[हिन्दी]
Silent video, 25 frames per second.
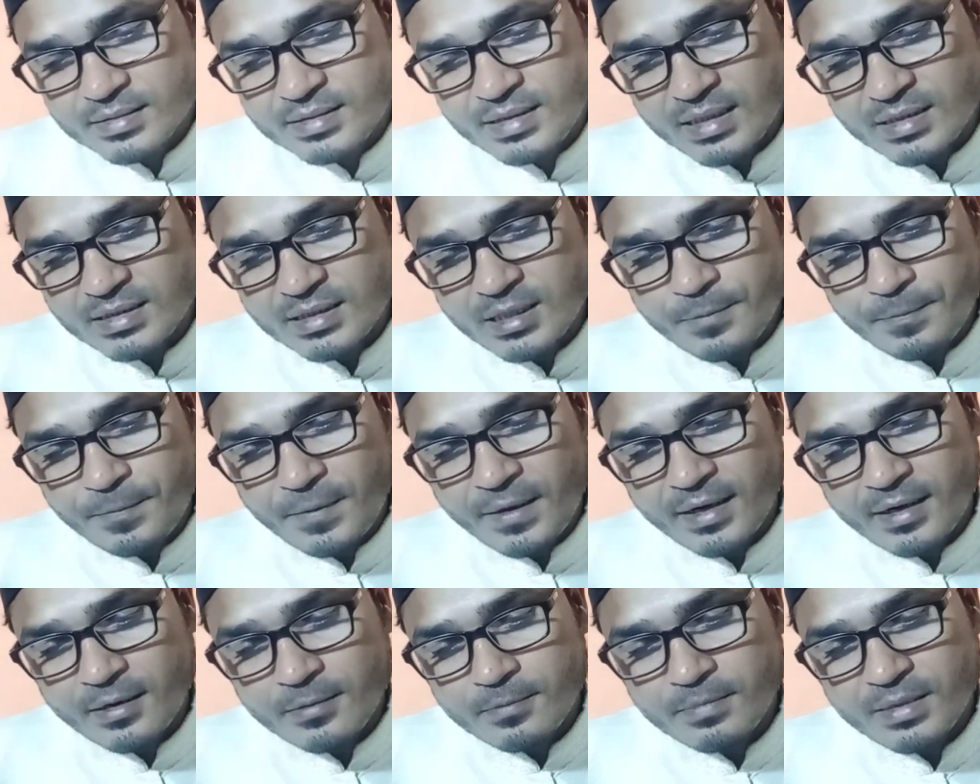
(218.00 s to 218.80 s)
जैसे
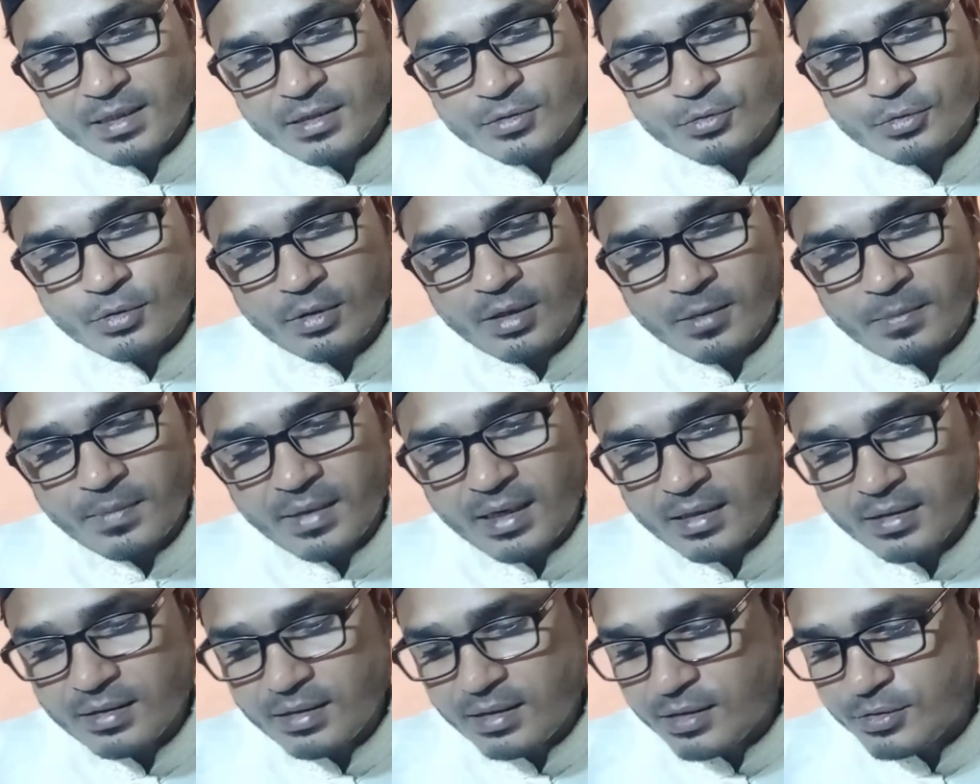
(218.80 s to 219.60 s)
पैगंबर
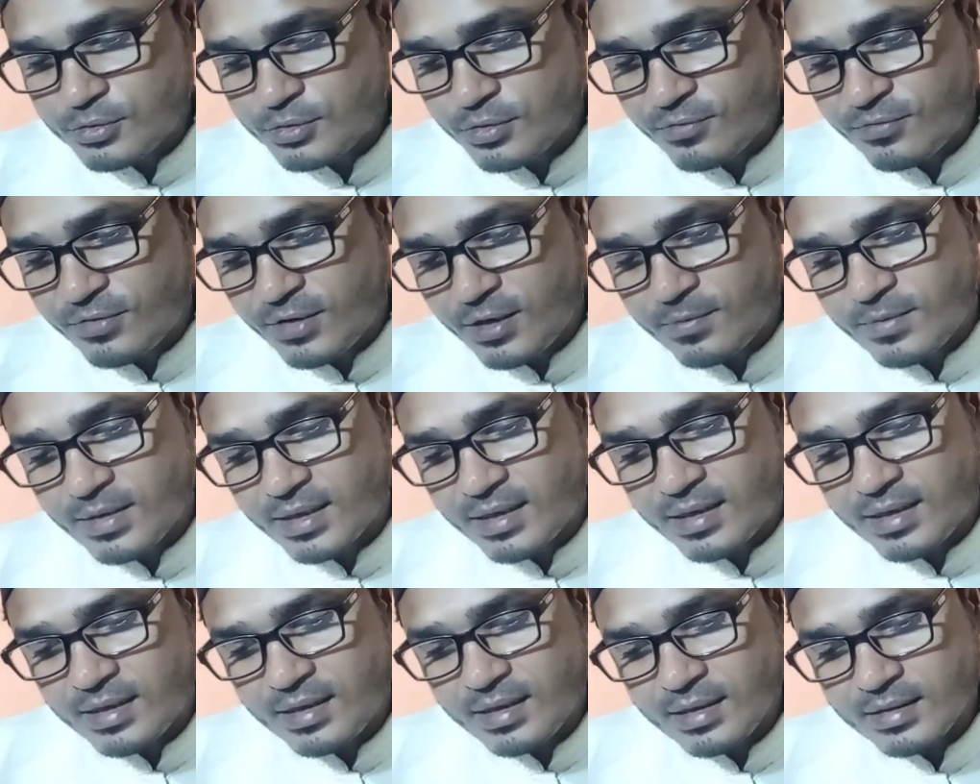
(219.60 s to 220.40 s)
सुलेमान का जुल्फ़ा
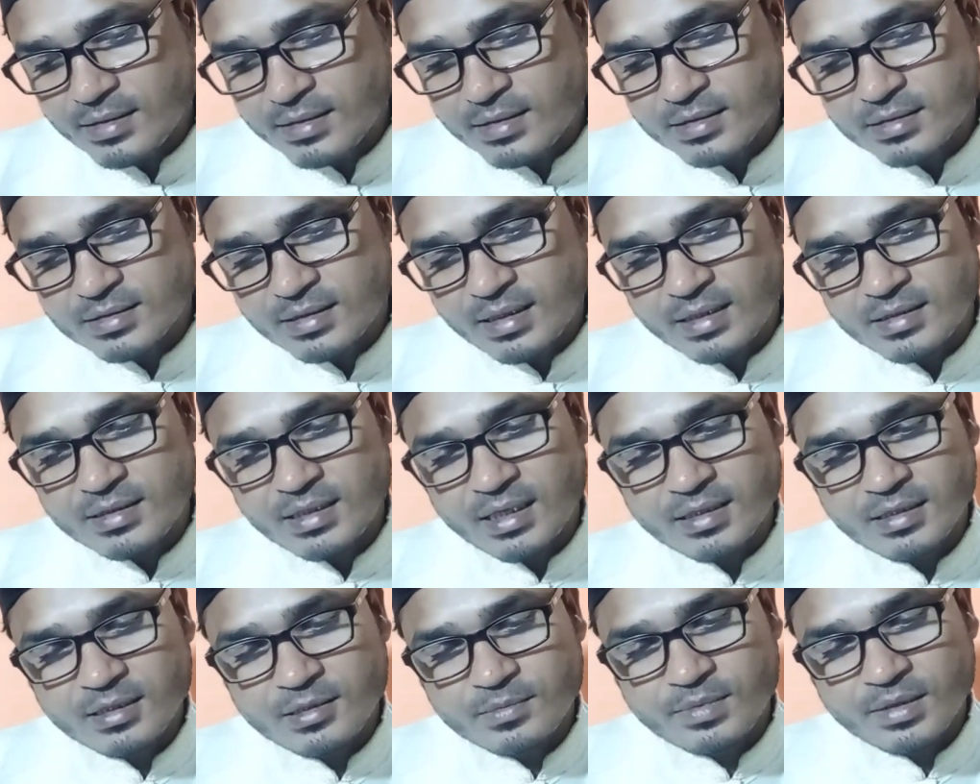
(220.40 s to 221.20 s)
बनाया कि
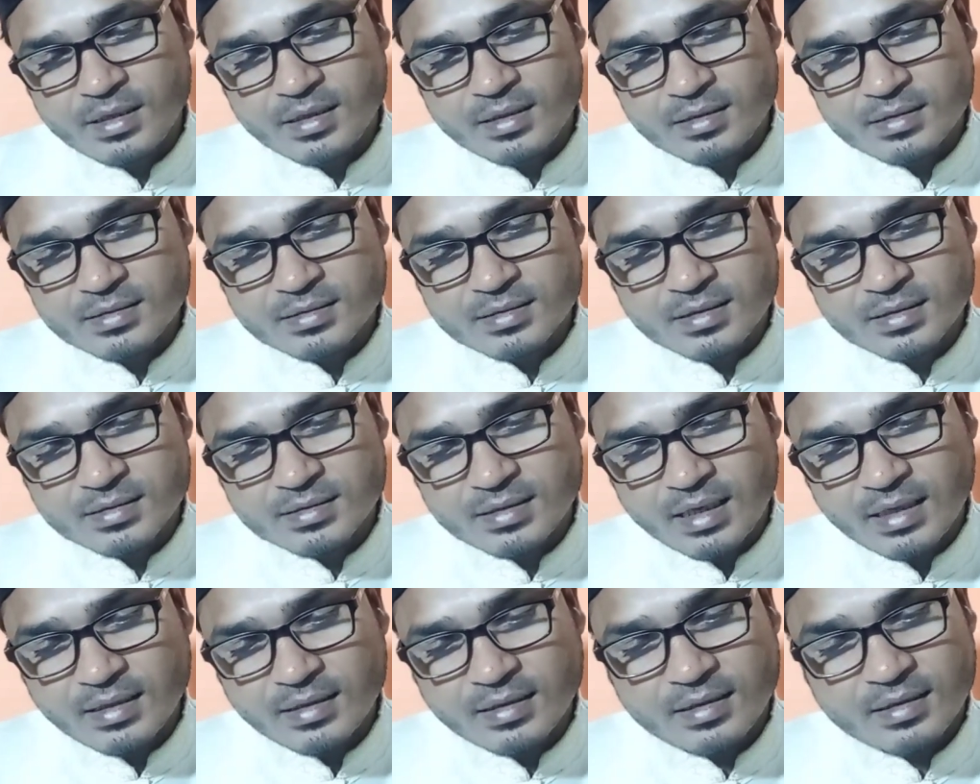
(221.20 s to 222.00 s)
शहजादी बिल्किस के
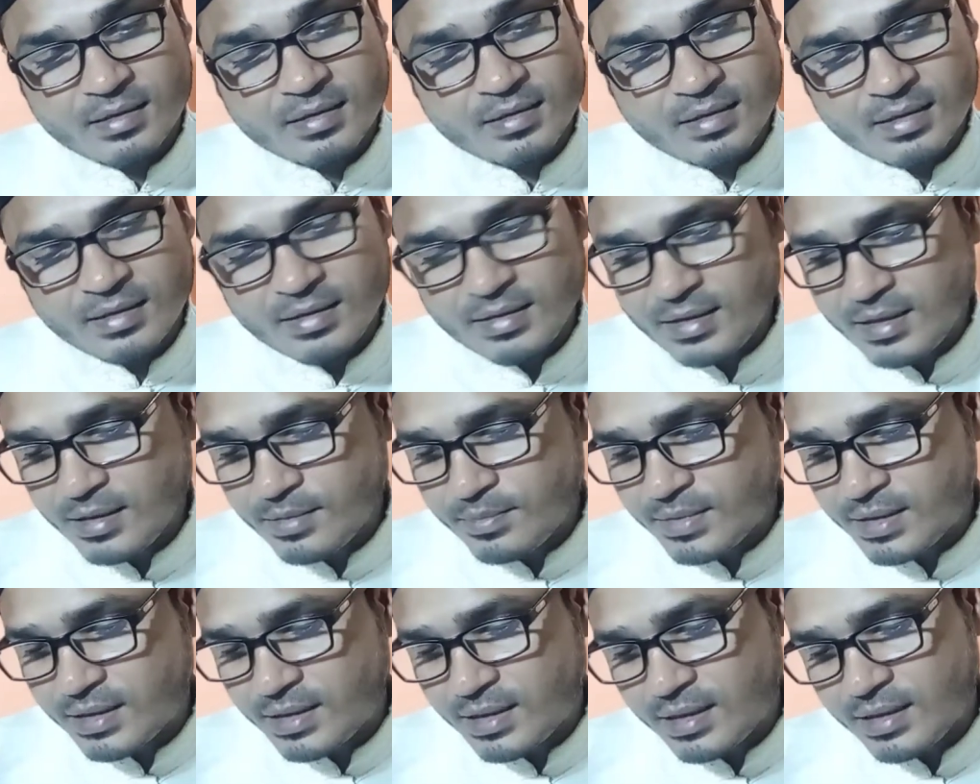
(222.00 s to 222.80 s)
साथ
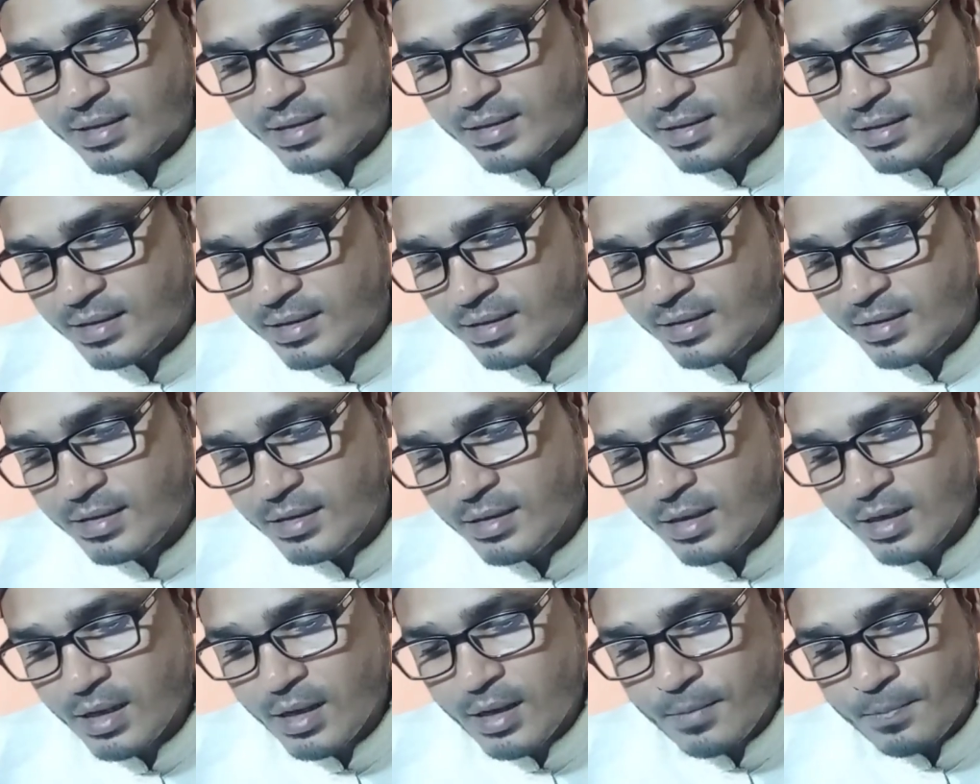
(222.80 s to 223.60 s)
रंगरलियाँ मना रहे
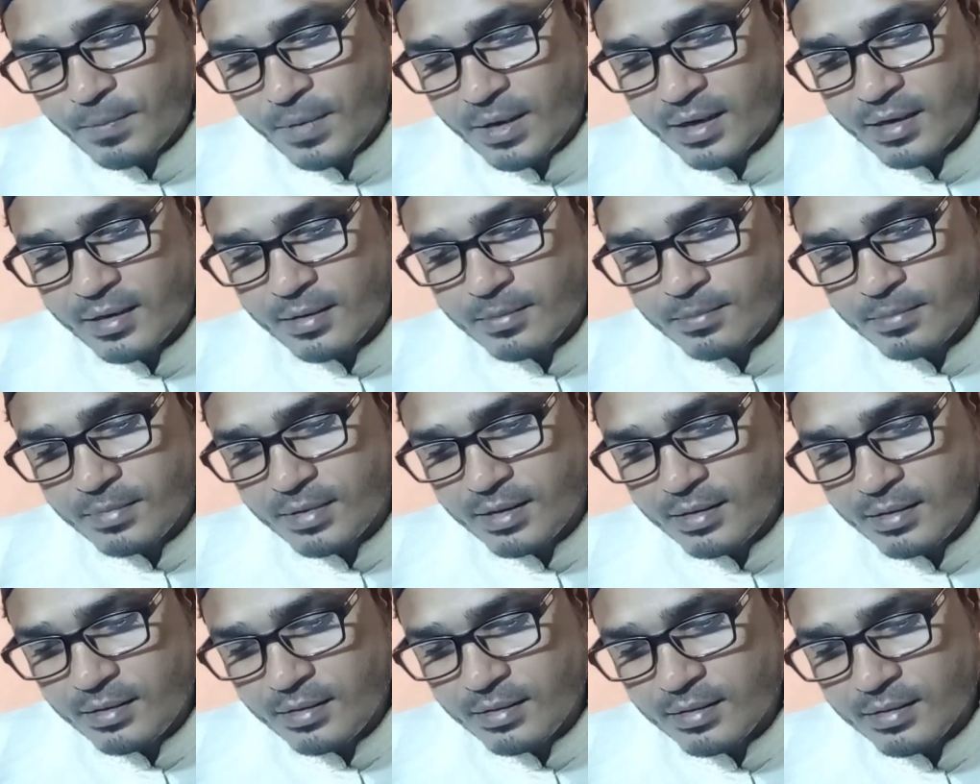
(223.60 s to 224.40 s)
हैं
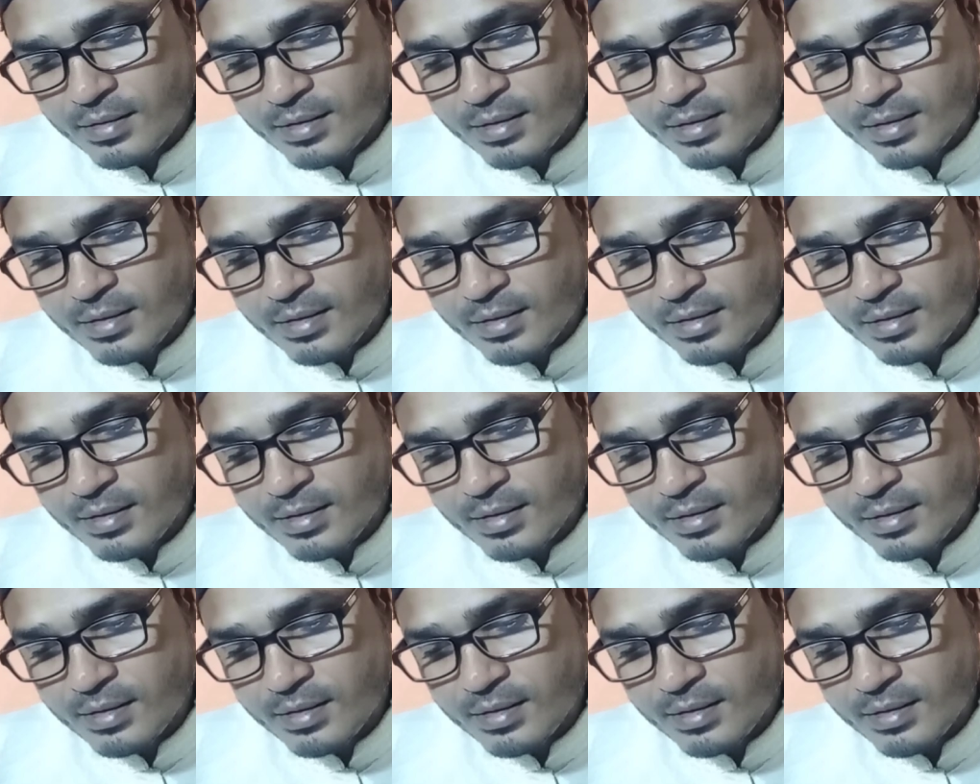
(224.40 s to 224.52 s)
पैगंबर